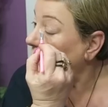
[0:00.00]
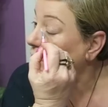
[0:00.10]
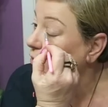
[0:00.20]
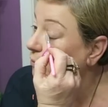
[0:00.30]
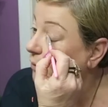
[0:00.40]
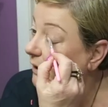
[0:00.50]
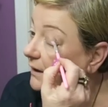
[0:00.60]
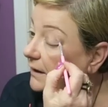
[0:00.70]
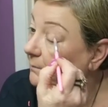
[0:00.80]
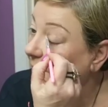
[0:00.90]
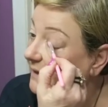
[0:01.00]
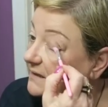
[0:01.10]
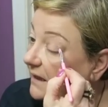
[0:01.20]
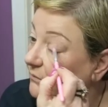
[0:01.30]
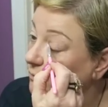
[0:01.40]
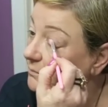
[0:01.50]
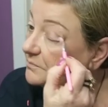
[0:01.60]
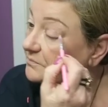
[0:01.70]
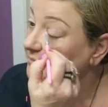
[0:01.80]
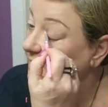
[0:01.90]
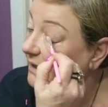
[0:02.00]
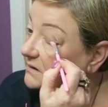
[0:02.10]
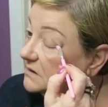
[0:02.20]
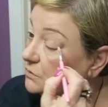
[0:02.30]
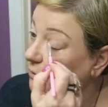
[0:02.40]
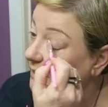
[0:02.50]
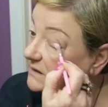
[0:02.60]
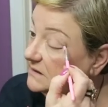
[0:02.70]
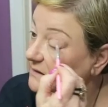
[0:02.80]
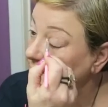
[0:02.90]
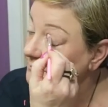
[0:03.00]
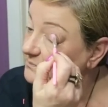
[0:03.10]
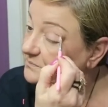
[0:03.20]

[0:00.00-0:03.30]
muy buen empaquetado, que antes no era así.